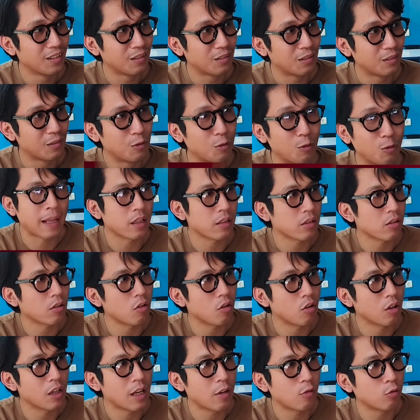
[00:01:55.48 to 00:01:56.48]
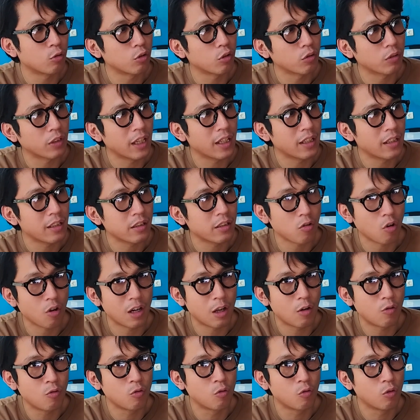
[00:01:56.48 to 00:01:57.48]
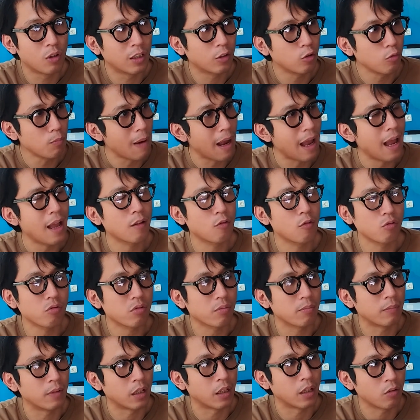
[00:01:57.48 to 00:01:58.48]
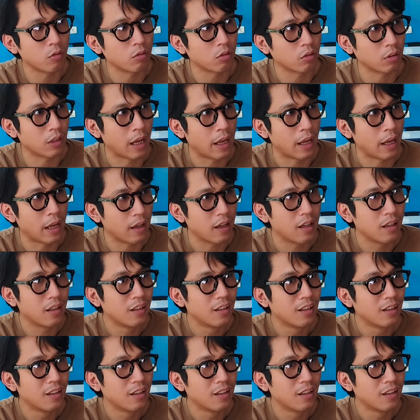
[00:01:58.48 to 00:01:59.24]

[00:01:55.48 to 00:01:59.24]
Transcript: guru sekolah untuk jadi sekolah unggulan itu bagus sebenarnya untuk daerah